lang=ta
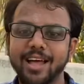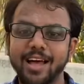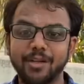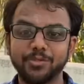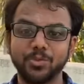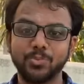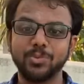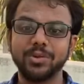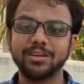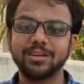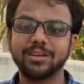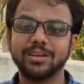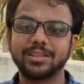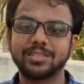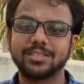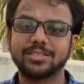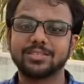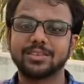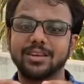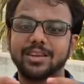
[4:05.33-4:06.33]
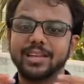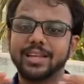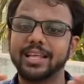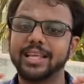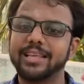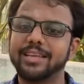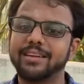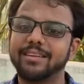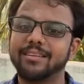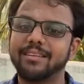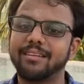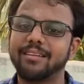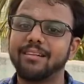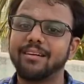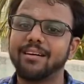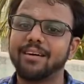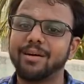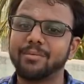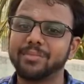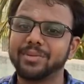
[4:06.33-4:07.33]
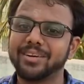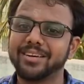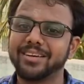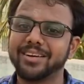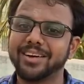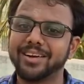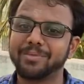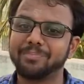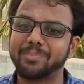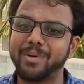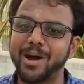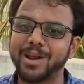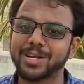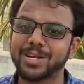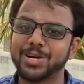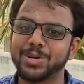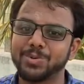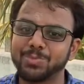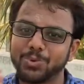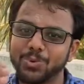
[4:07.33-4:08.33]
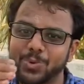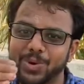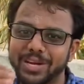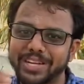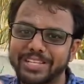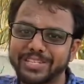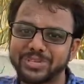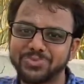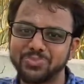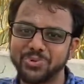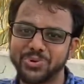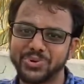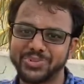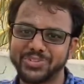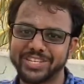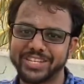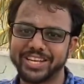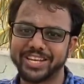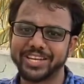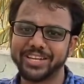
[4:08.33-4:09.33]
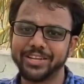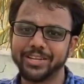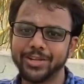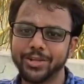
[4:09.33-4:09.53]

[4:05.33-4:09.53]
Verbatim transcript: அந்த மிருகக்காட்சி சாலையில் என்னெல்லாம் மிருகங்கள் பார்க்கணும்னு ஒரு லிஸ்ட் போட்டு வச்சுக்கிறாரு